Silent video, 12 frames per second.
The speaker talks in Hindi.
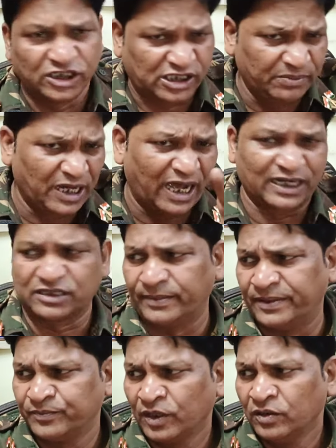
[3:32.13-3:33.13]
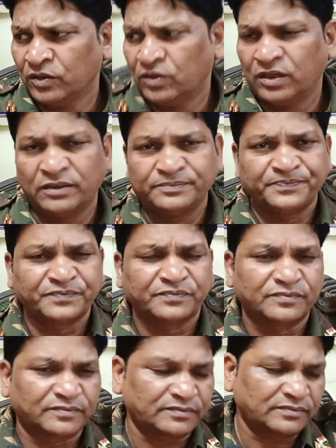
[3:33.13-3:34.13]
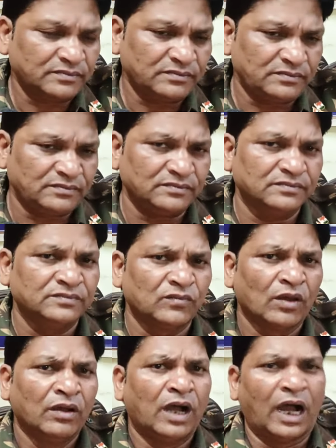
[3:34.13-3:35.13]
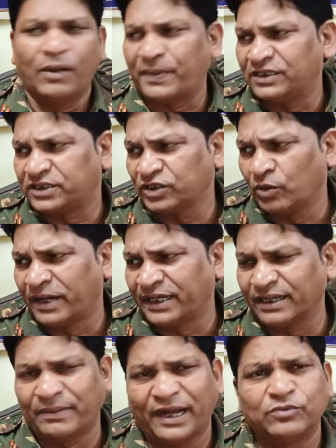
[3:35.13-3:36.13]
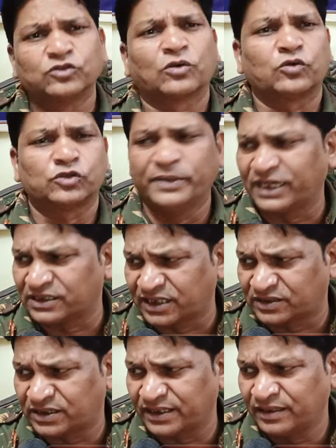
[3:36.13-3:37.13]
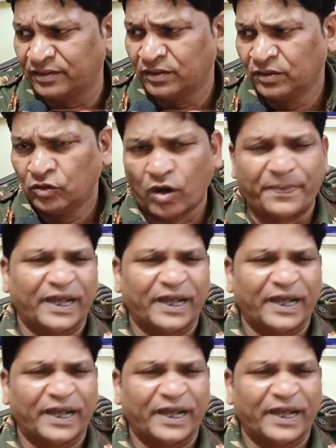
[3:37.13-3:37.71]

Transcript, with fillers: किसी भी हालत में तो क्या लग रहा है नीतीश कुमार पलटी मारेंगे हाँ पलटी को मारेंगे भाई वो तो कुछ भी कर सकते हैं हाँ।